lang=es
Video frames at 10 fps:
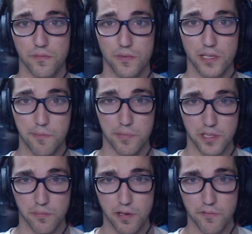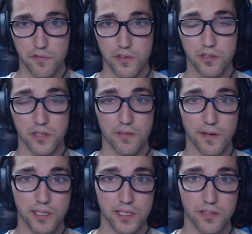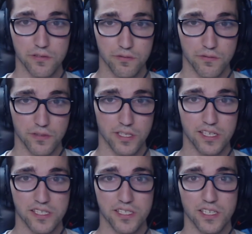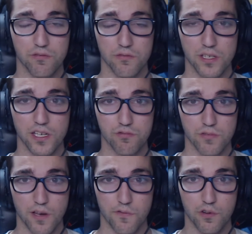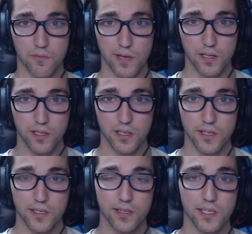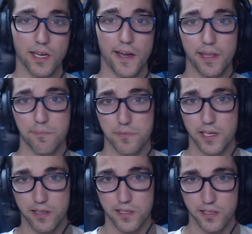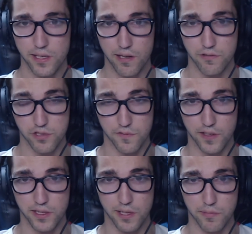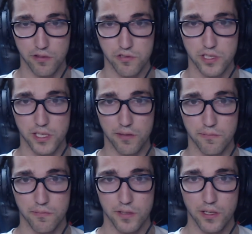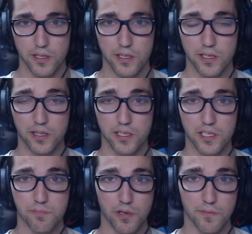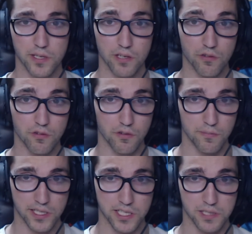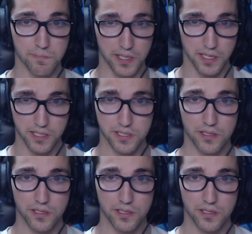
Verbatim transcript: La principal función del banquillo es que tú tengas una forma de adaptarte a los enfrentamientos que, tienes por venir o, más esperas.